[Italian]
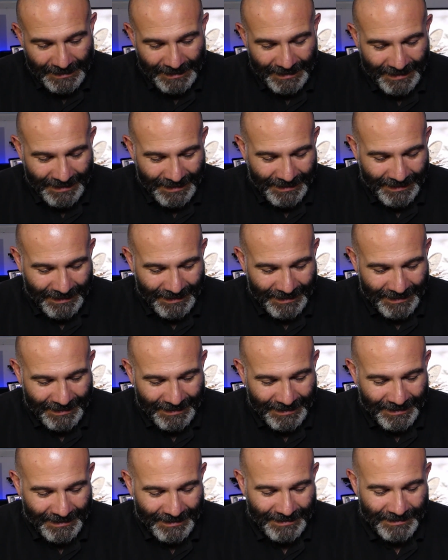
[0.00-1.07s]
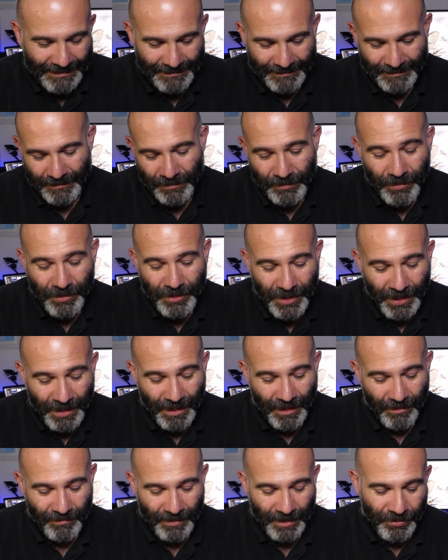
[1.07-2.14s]
E non ce
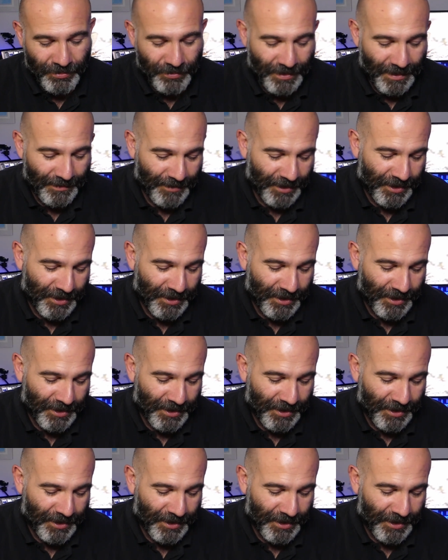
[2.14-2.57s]
n'è una sola,